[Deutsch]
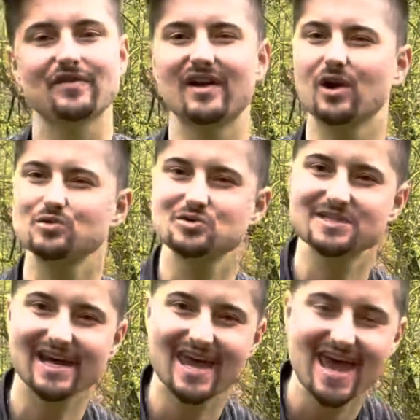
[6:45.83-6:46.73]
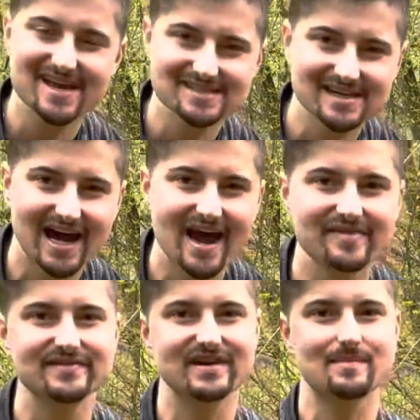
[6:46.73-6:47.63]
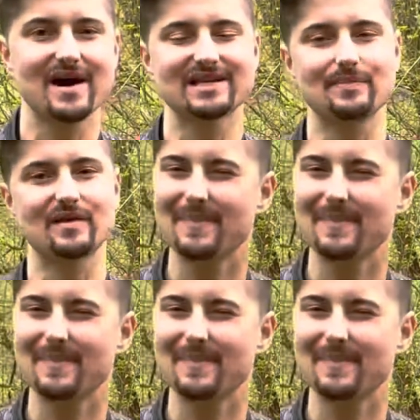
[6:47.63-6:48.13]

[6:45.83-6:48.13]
Das war, glaube ich, unsere erste Reise, die wir gemacht haben.